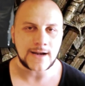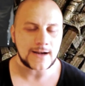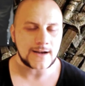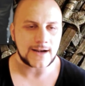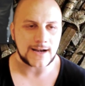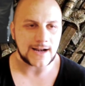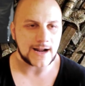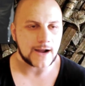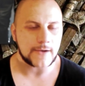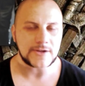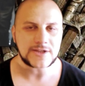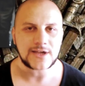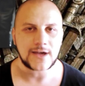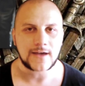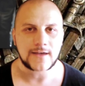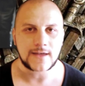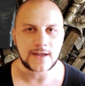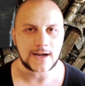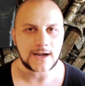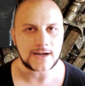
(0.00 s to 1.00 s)
En la cabeza
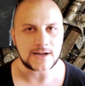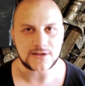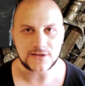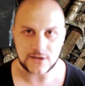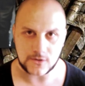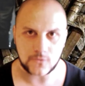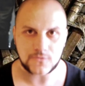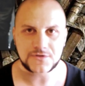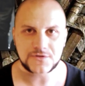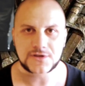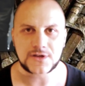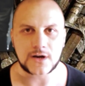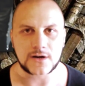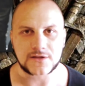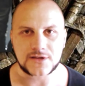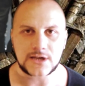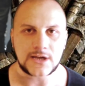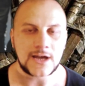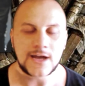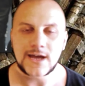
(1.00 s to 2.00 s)
de Daenerys, según
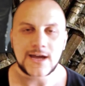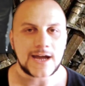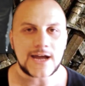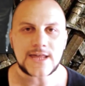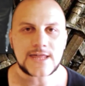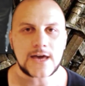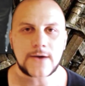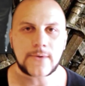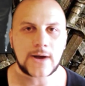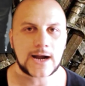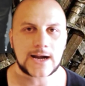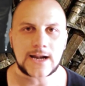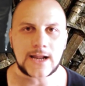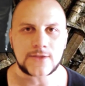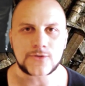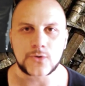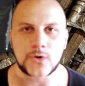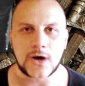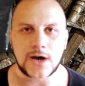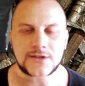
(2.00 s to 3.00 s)
Cersei, ella va
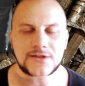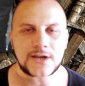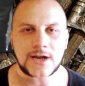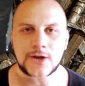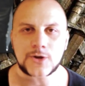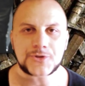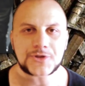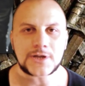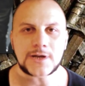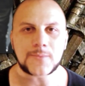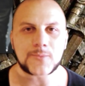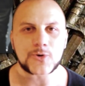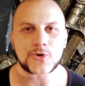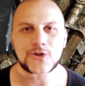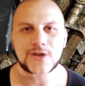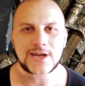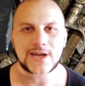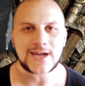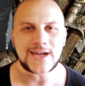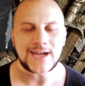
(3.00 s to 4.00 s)
ganando, así que no tiene
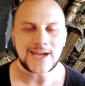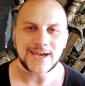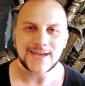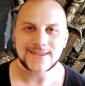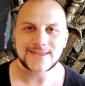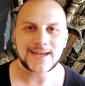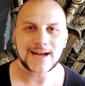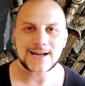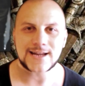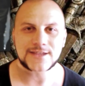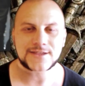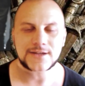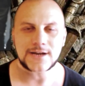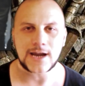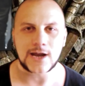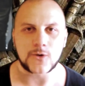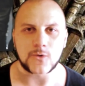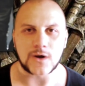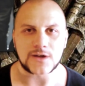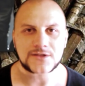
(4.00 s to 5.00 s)
por qué darles
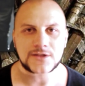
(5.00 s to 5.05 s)
tregua.